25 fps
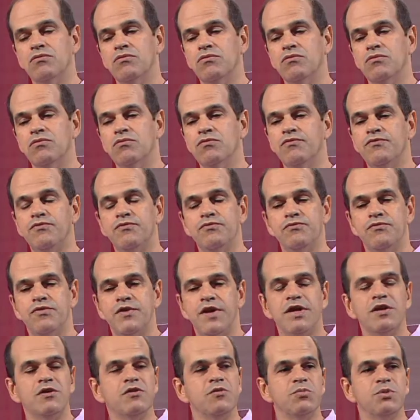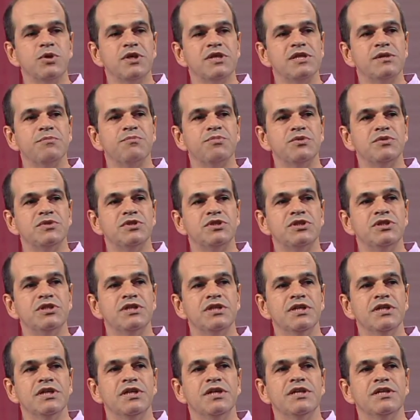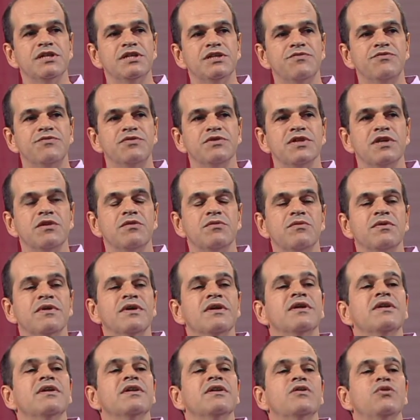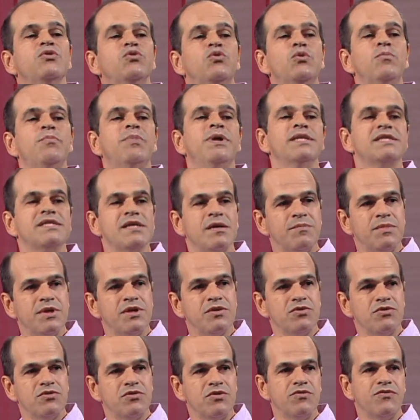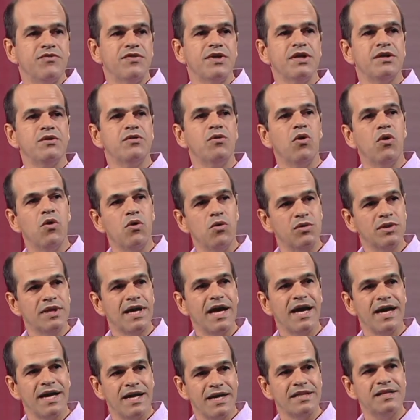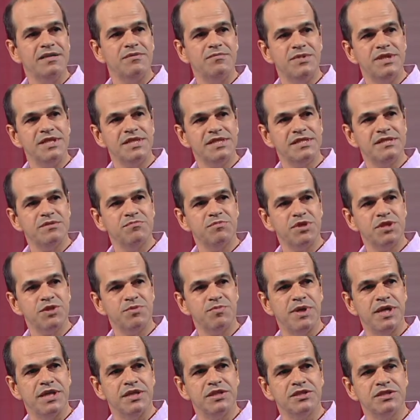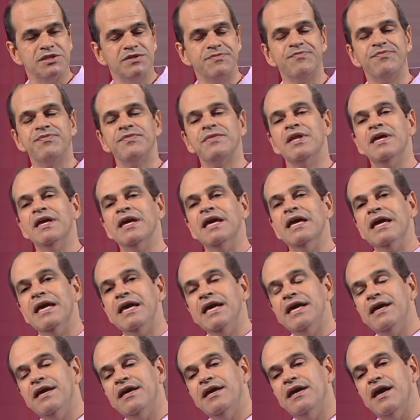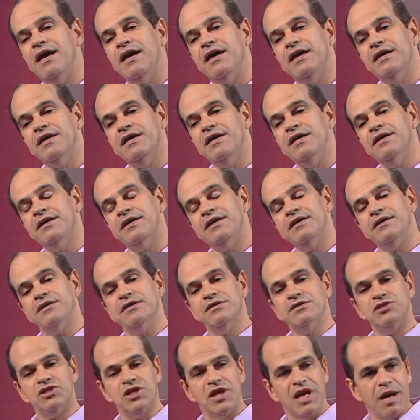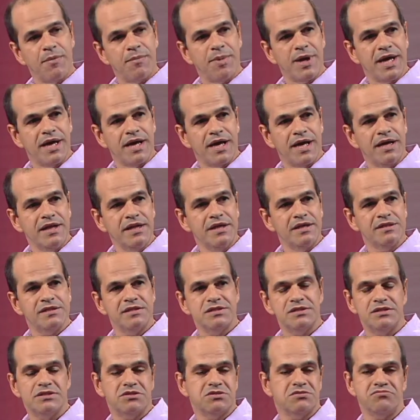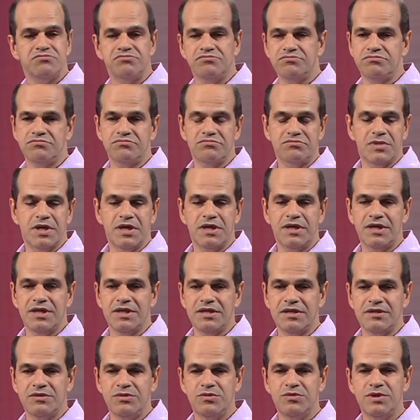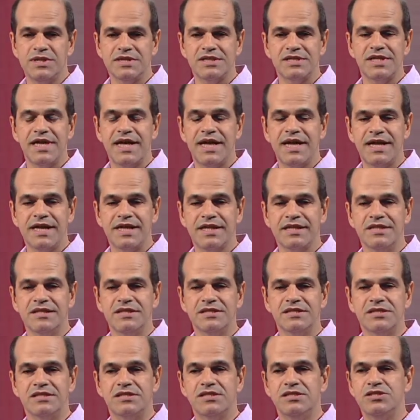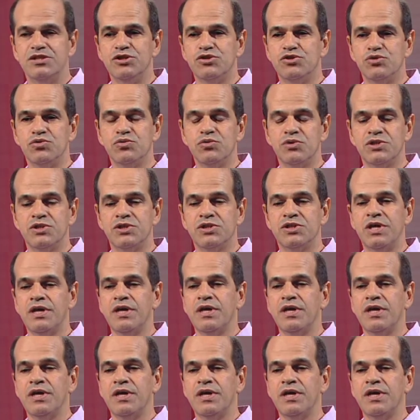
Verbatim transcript: um veículo, por exemplo, de difusão do pensamento do governo ou da academia simplesmente. E de lá para cá, nesses é, duas décadas de SUS,